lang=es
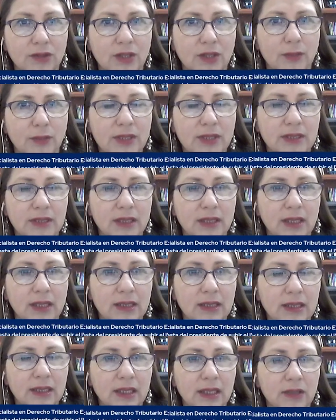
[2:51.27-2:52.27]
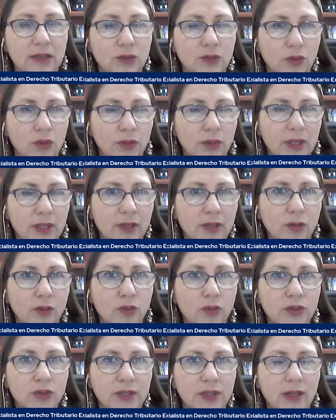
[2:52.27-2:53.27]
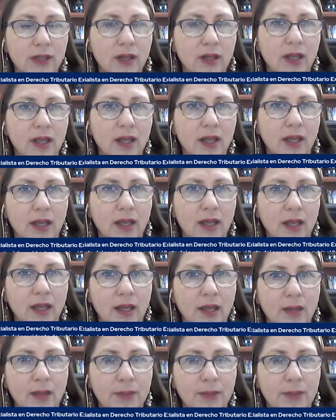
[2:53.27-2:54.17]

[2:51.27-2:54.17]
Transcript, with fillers: el presidente y su gobierno buscan eh,